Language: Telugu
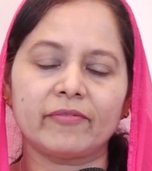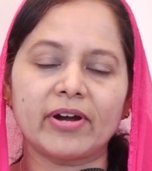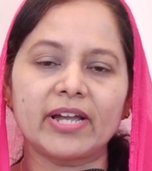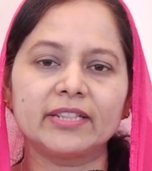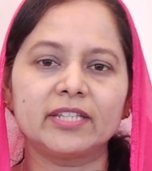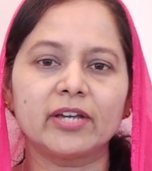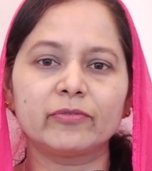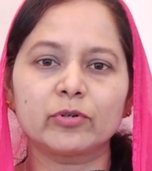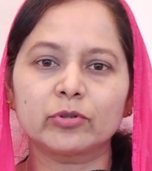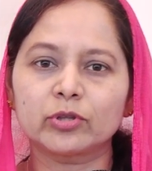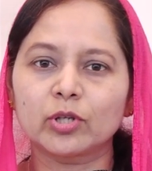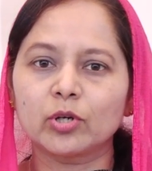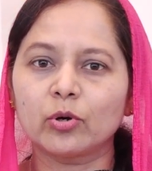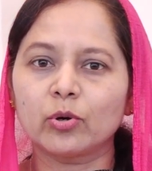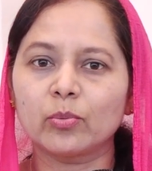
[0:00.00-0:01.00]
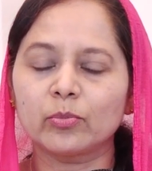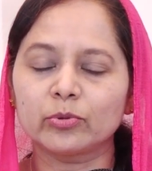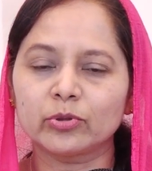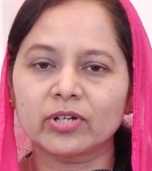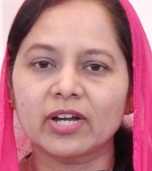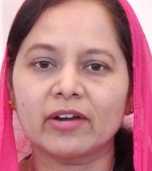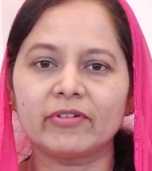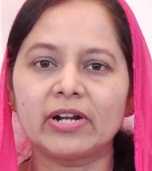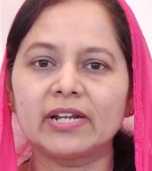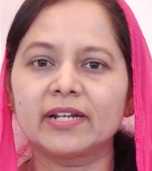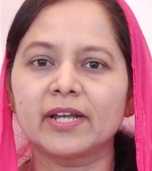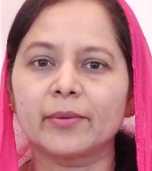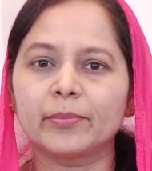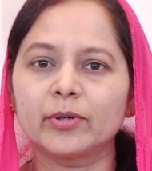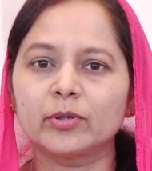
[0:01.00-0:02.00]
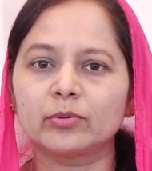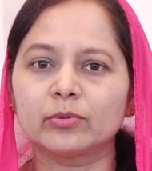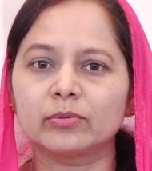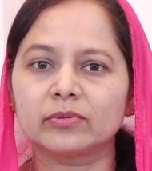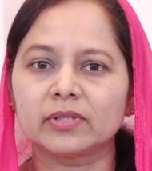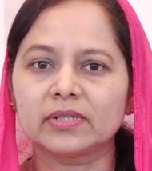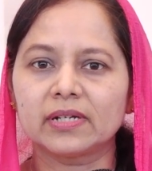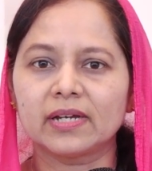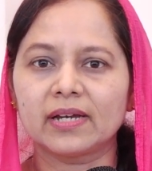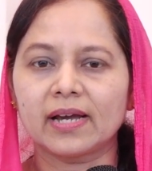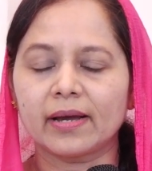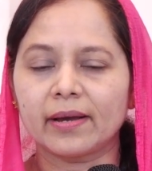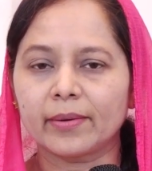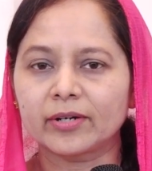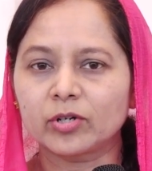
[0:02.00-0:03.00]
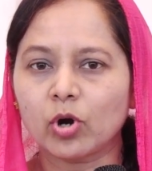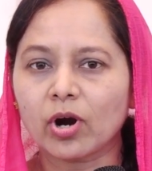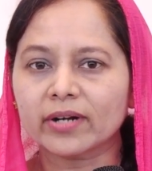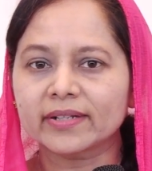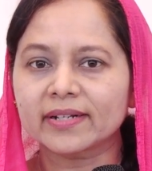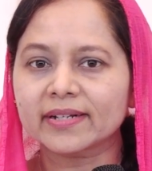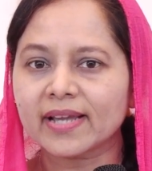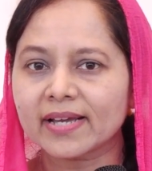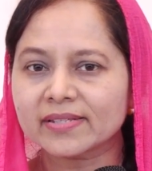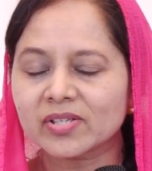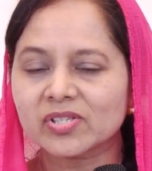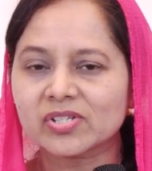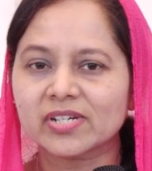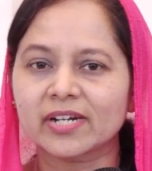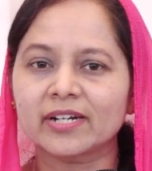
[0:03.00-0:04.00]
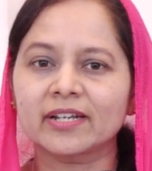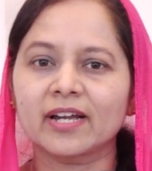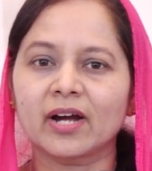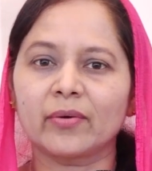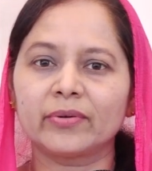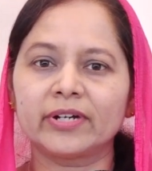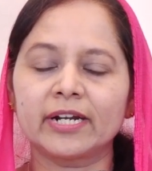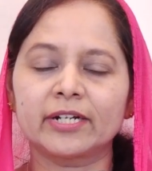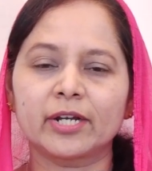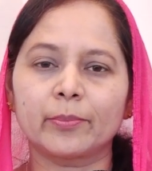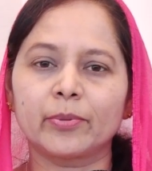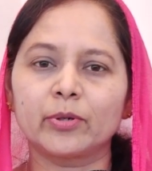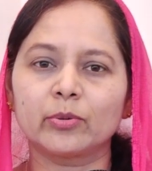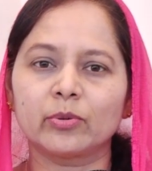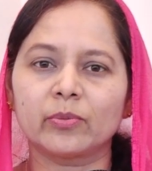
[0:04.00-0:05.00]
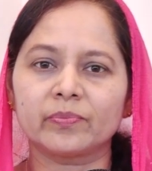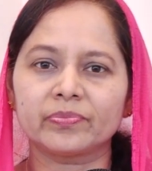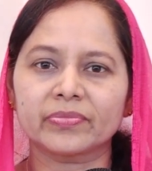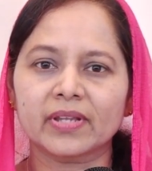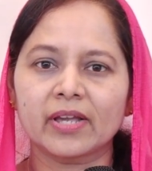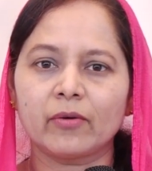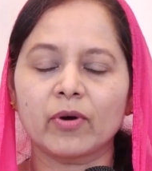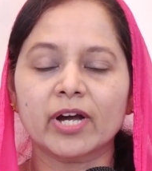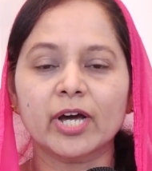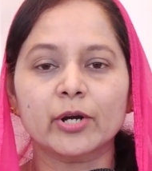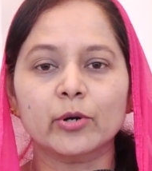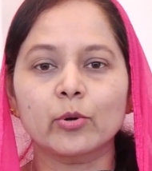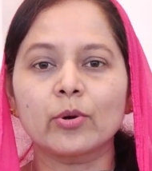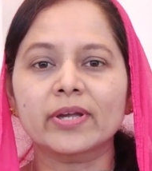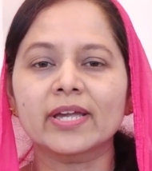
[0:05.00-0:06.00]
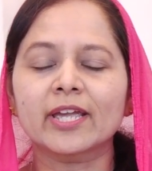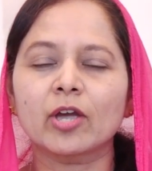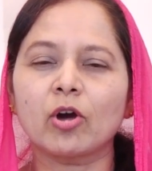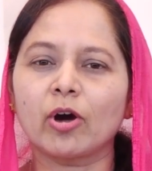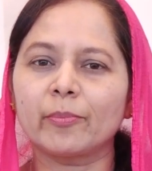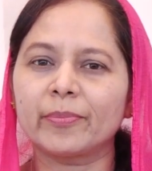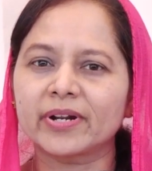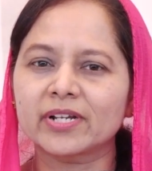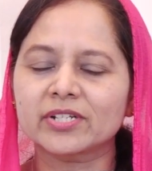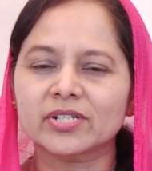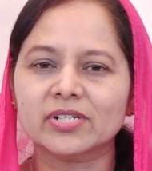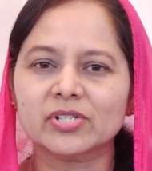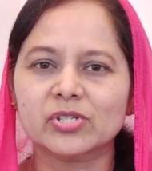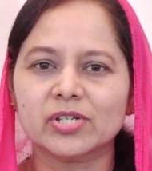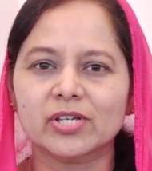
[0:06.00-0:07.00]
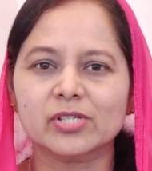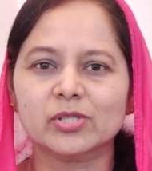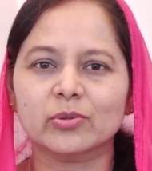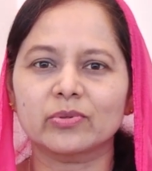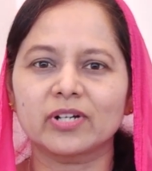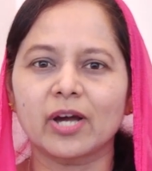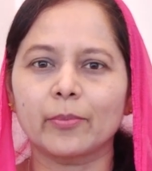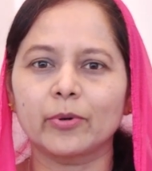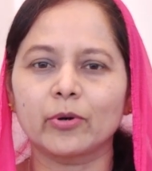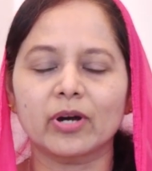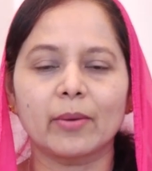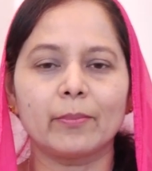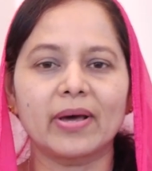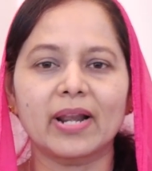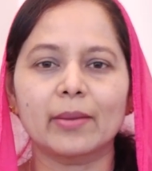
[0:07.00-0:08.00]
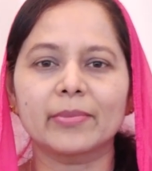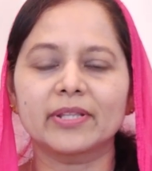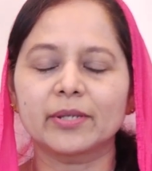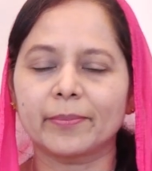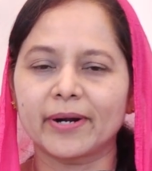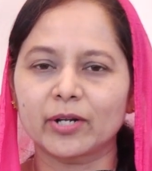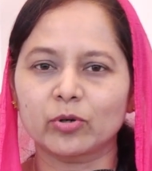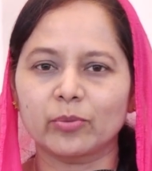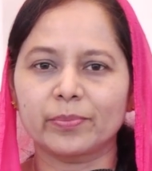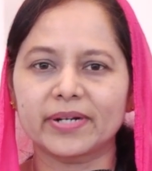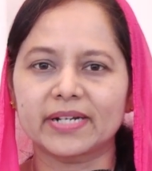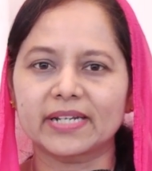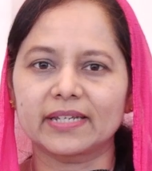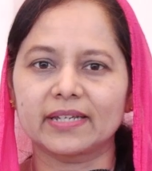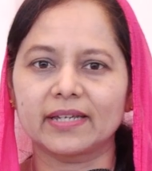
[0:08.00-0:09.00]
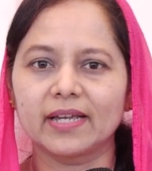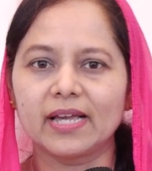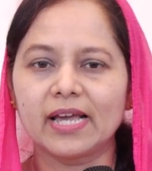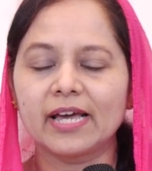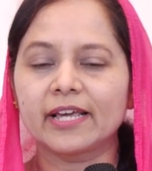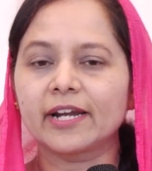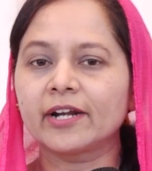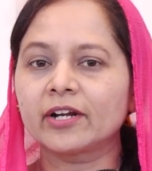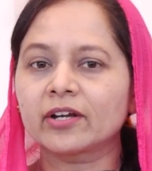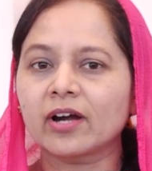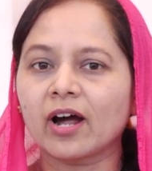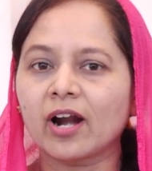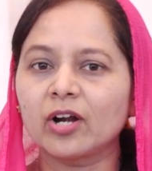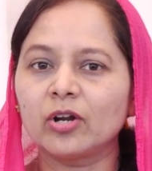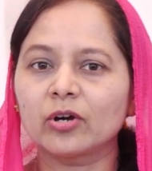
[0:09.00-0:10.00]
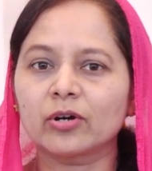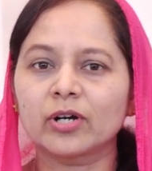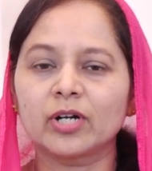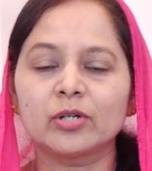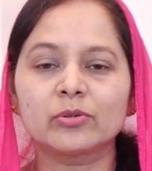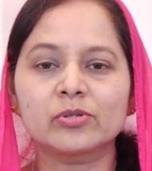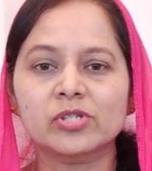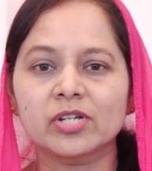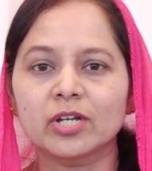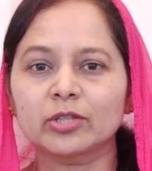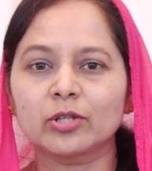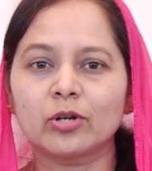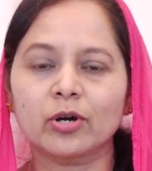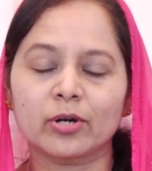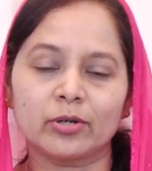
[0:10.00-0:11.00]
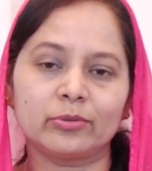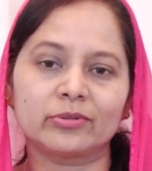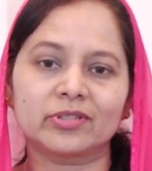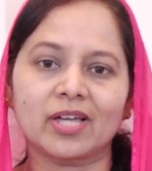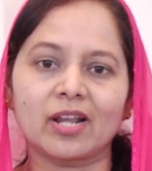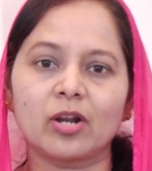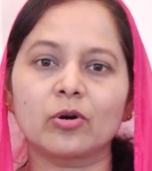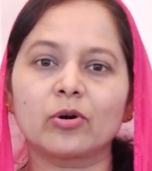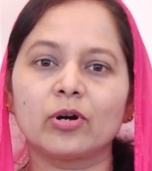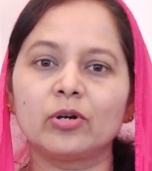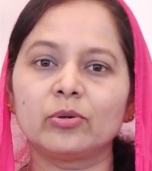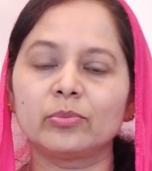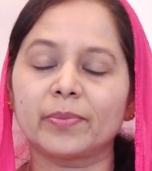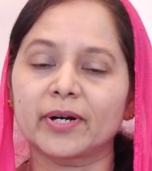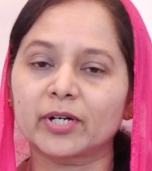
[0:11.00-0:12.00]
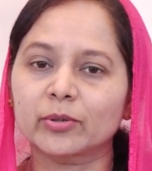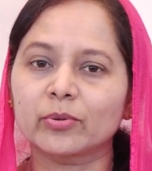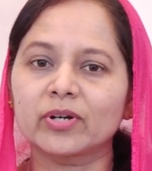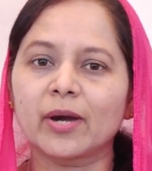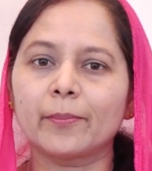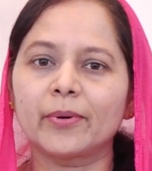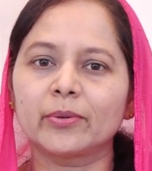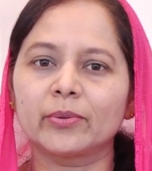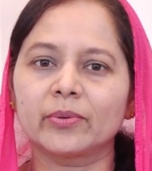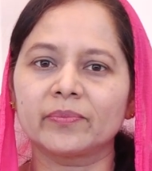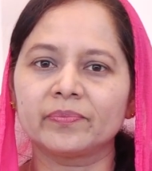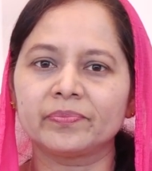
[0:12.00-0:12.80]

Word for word: వైద్య వృత్తిలో ముందుగా వెళ్ళినప్పుడు డాక్టర్కి అసిస్టెంట్గా ఉండేటప్పుడు ఒక రోగికి ఆపరేషన్స్ చేస్తూ ఉన్నప్పుడు ఒక బల్ల మీద పడుకోబెట్టి రెండు కాళ్ళొకళ్ళు చేతులొకళ్ళు తలొకళ్ళు పట్టుకున్నప్పుడు